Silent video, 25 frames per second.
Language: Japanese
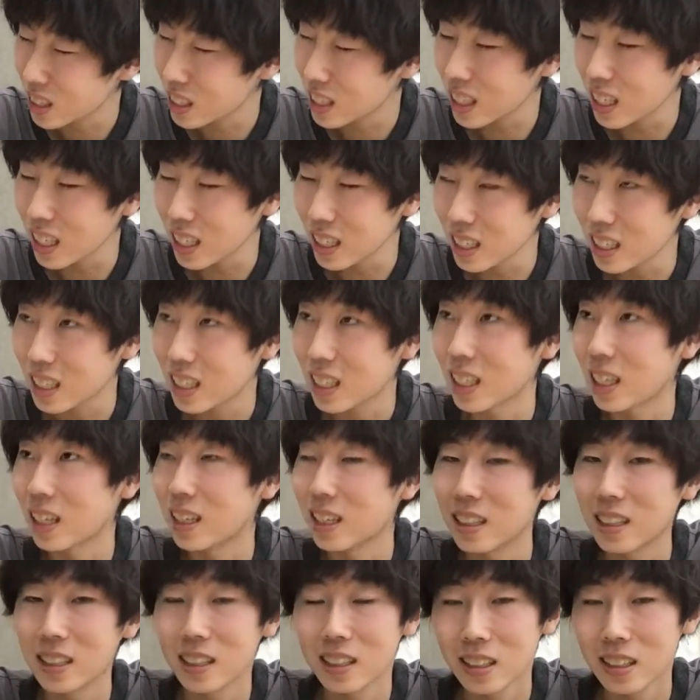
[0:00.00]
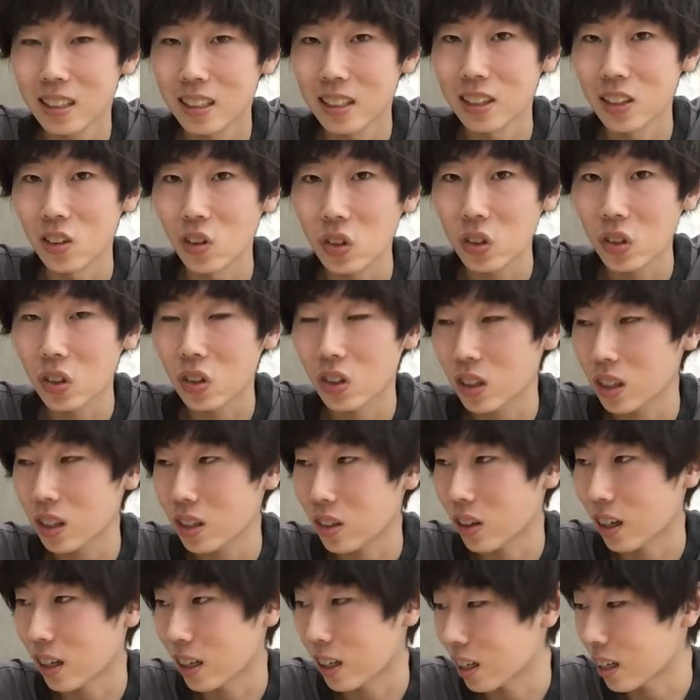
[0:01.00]
ちへっていう驚き
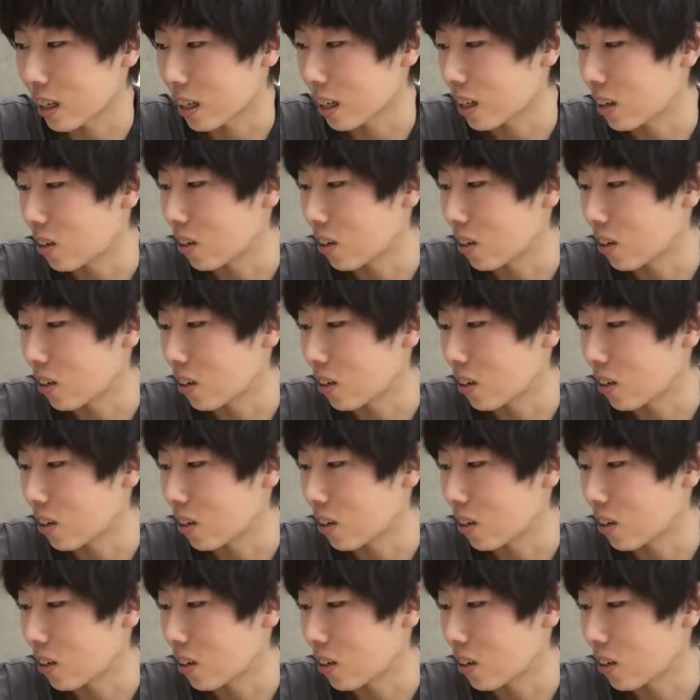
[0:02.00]
とかね、